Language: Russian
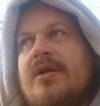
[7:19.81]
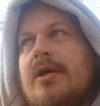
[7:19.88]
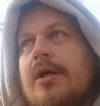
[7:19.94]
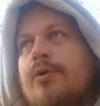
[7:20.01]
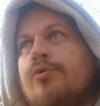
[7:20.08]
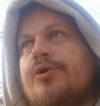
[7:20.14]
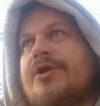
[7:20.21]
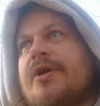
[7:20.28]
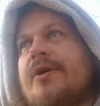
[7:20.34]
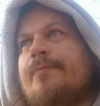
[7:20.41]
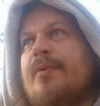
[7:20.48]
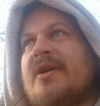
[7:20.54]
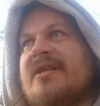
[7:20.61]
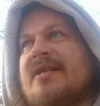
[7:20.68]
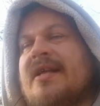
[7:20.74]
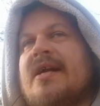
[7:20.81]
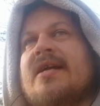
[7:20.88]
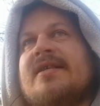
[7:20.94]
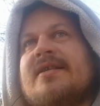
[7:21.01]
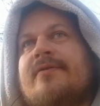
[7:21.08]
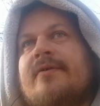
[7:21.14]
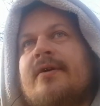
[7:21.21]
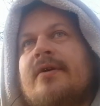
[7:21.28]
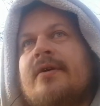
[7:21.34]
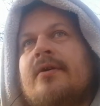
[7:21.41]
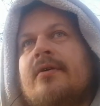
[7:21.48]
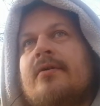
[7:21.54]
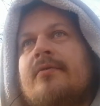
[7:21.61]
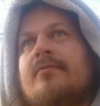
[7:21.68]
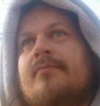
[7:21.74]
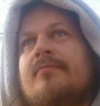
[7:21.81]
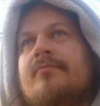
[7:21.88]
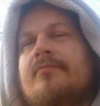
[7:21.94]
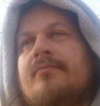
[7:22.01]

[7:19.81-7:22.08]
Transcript: иллюзия пространства,